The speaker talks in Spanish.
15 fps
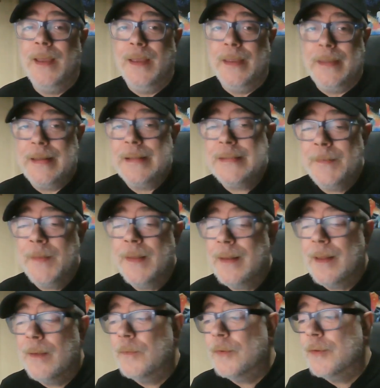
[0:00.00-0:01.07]
Y en el tema del
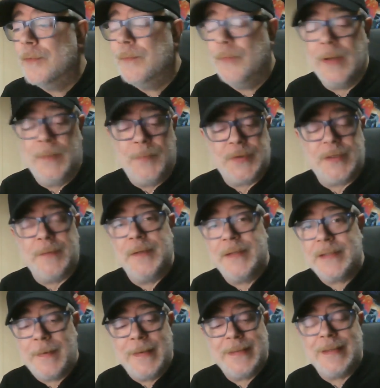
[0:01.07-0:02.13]
audio, bueno, pues que me
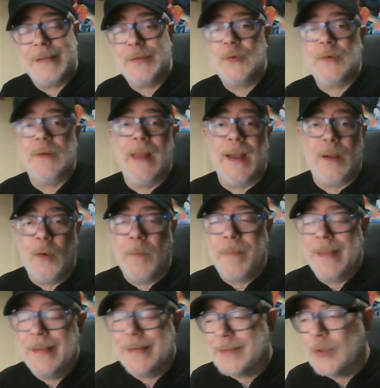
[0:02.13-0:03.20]
sabéis que esto es la
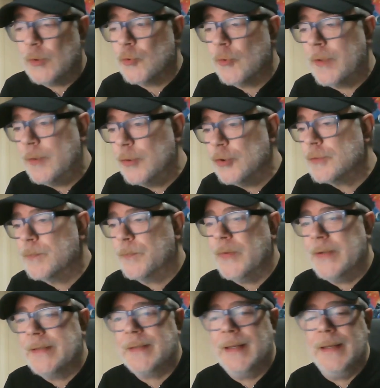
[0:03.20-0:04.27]
copia de Estados Unidos,
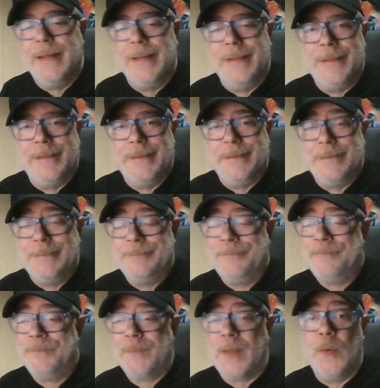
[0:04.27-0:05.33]
pues
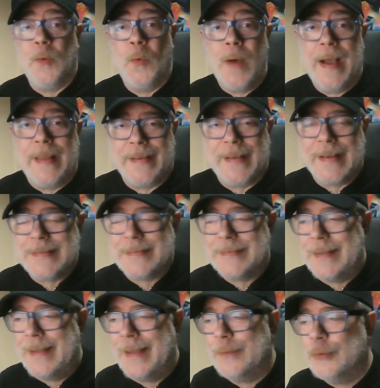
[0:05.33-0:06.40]
eh, no hay
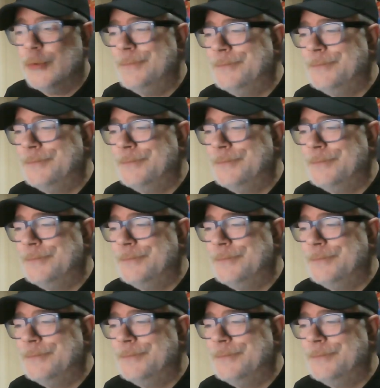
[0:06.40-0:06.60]
castellano,